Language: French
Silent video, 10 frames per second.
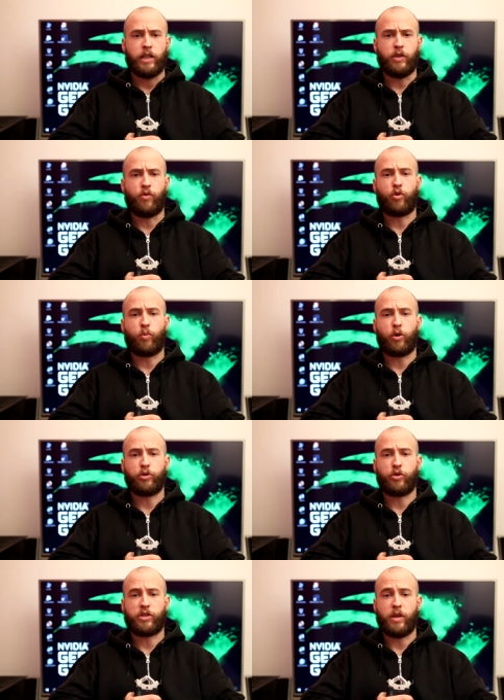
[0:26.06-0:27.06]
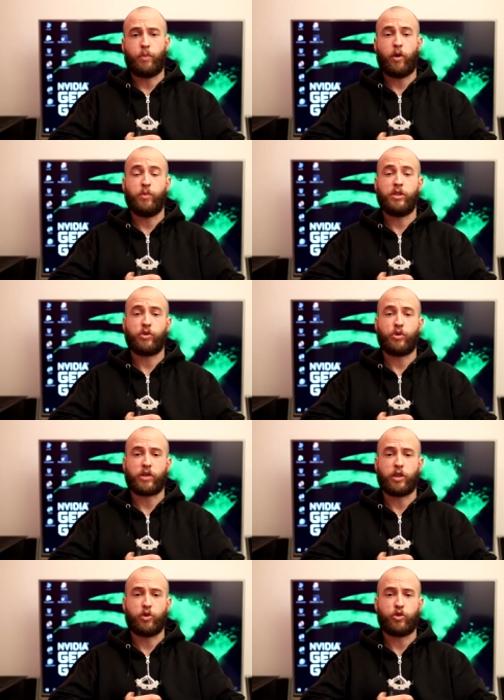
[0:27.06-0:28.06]
Il faut comprendre que ce n'est pas en misant sur
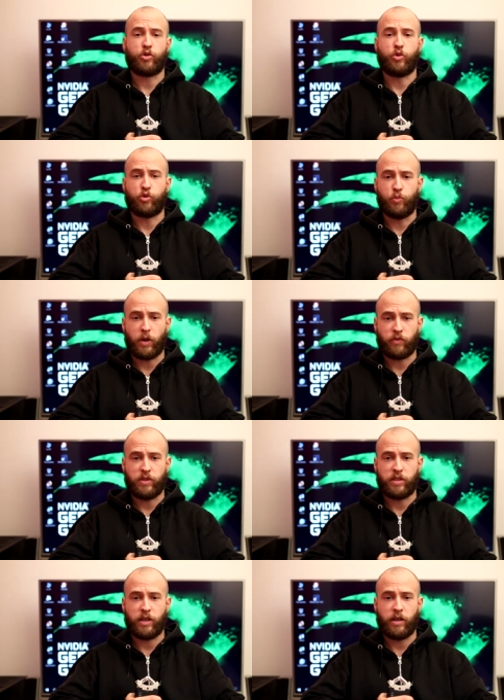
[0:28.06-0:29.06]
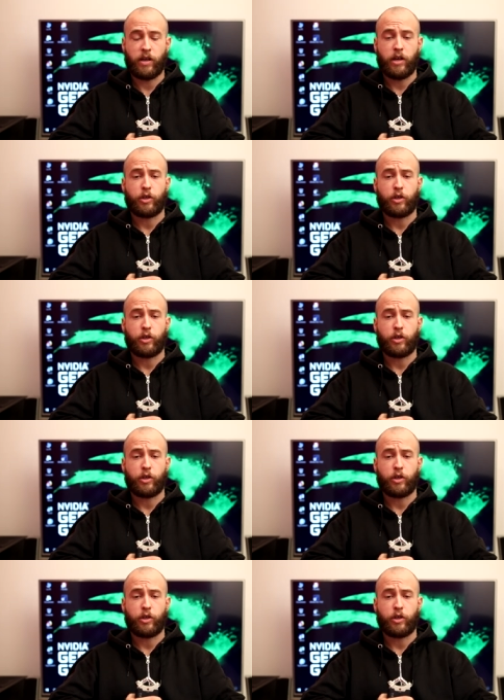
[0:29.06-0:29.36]
quelque chose de superficiel